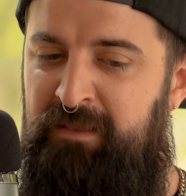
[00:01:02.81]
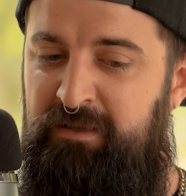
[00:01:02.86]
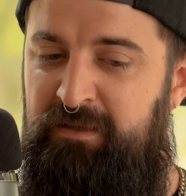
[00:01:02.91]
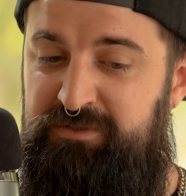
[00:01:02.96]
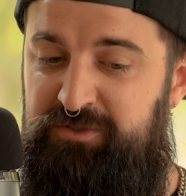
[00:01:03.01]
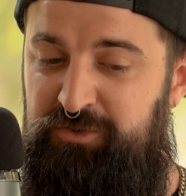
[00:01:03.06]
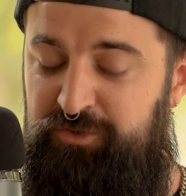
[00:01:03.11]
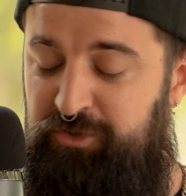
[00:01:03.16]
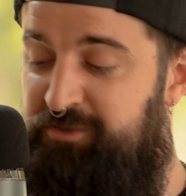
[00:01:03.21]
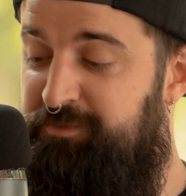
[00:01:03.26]

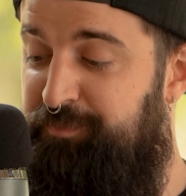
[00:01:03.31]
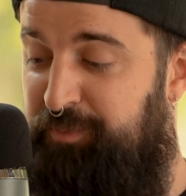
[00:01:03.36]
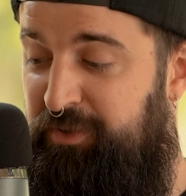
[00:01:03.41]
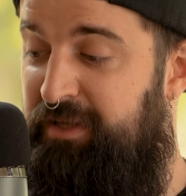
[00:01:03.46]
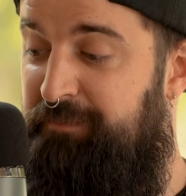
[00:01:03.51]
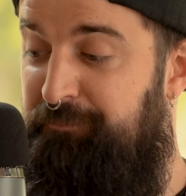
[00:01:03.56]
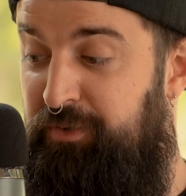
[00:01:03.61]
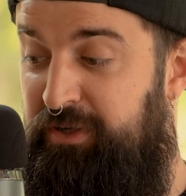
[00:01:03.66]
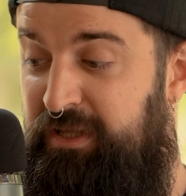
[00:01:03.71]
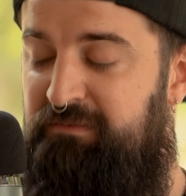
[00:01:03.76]
Sobre todo porque,
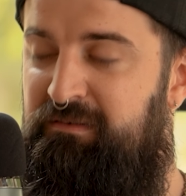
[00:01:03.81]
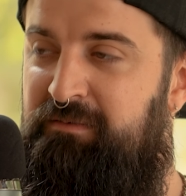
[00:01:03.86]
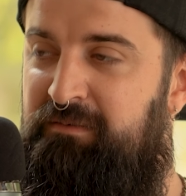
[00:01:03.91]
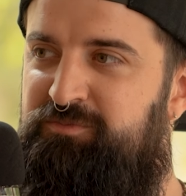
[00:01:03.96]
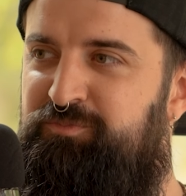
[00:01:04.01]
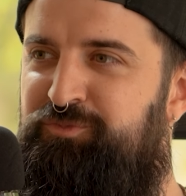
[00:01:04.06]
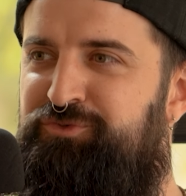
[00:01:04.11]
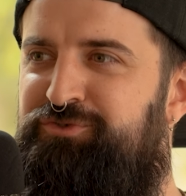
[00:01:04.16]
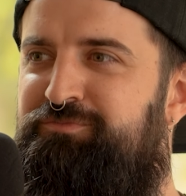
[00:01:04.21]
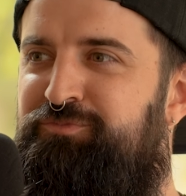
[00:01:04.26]
porque
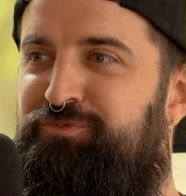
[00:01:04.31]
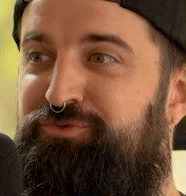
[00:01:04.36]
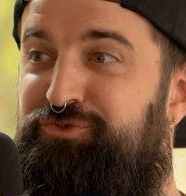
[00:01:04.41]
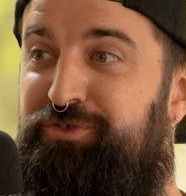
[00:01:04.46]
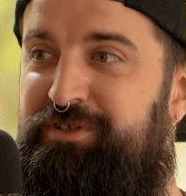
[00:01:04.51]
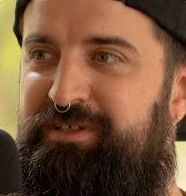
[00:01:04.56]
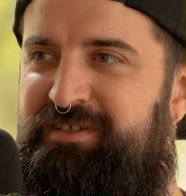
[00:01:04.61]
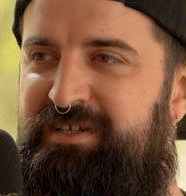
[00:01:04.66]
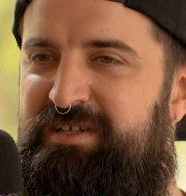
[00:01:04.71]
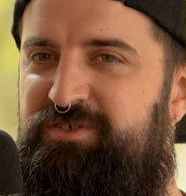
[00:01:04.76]
llevamos mucho
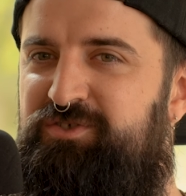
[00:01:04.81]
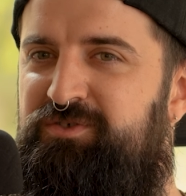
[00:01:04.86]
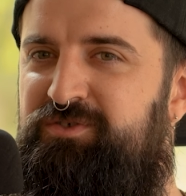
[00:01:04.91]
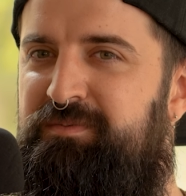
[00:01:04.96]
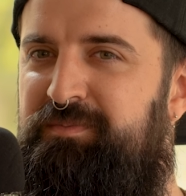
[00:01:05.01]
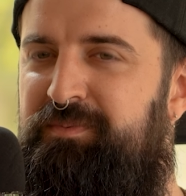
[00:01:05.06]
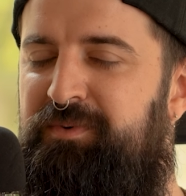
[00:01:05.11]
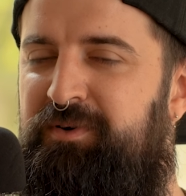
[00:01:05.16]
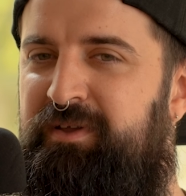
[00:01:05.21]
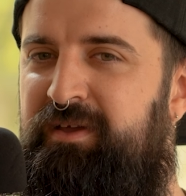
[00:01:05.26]
retraso,
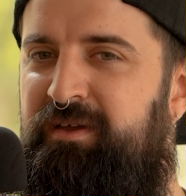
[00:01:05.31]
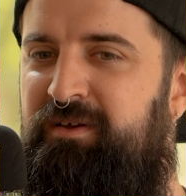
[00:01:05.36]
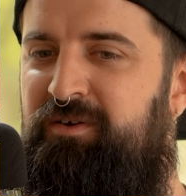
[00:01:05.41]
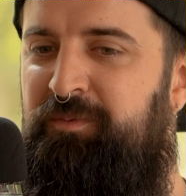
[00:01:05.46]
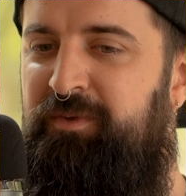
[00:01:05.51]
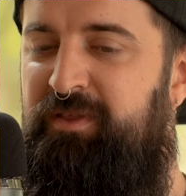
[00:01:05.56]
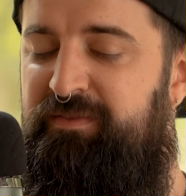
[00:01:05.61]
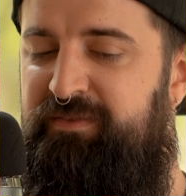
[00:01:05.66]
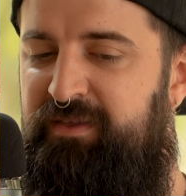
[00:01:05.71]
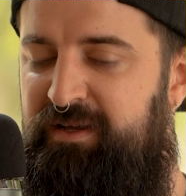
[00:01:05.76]
porque
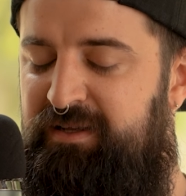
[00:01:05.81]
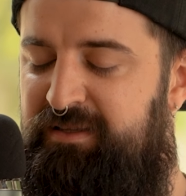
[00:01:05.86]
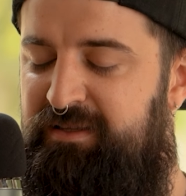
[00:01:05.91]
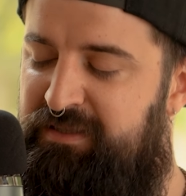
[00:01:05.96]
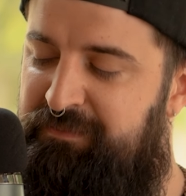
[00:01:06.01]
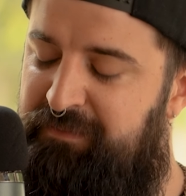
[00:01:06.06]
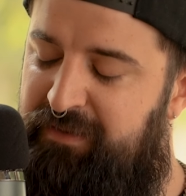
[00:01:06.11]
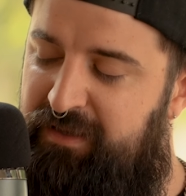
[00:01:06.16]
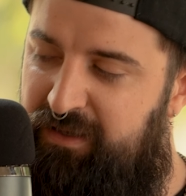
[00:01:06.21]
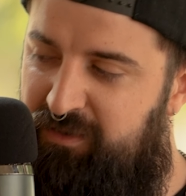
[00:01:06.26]
como decía, el
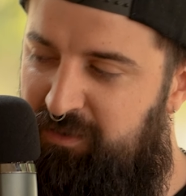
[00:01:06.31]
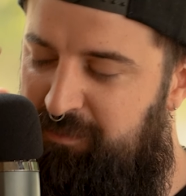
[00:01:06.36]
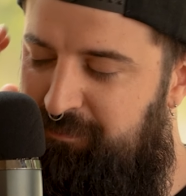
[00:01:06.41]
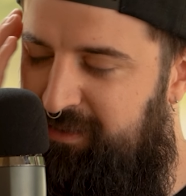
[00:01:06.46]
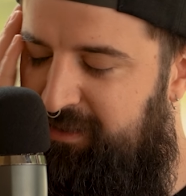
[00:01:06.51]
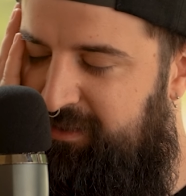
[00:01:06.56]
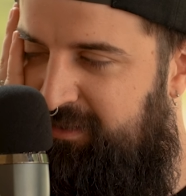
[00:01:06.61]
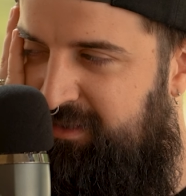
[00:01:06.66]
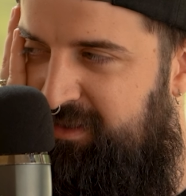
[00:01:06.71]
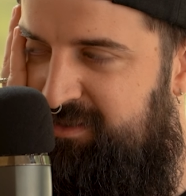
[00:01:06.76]
tema de la
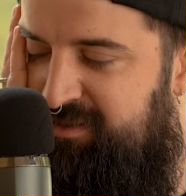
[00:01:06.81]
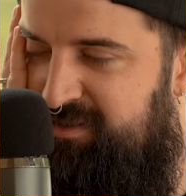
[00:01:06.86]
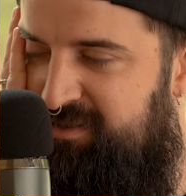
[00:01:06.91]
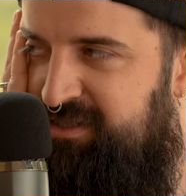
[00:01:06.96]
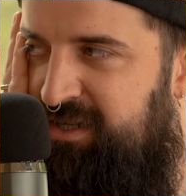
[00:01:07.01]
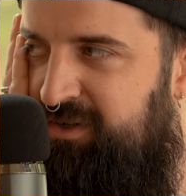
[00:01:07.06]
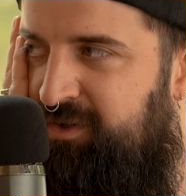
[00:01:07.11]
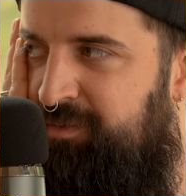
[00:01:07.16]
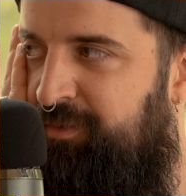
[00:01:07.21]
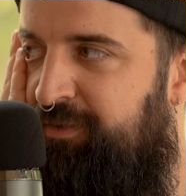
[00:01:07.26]
complejidad
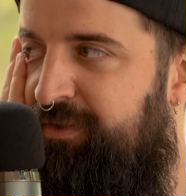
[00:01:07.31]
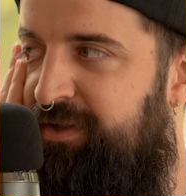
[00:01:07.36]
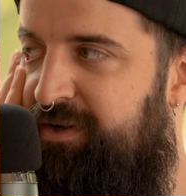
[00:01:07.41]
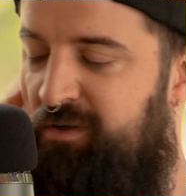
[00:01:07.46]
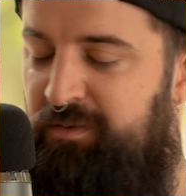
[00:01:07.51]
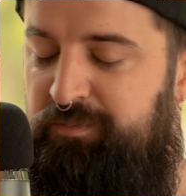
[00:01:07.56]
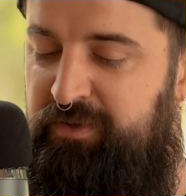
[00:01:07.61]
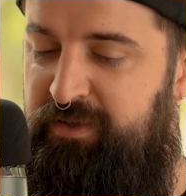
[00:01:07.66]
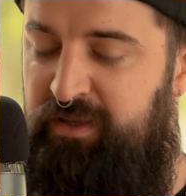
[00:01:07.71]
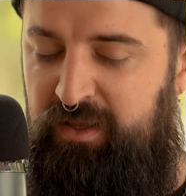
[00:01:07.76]
es algo moderno.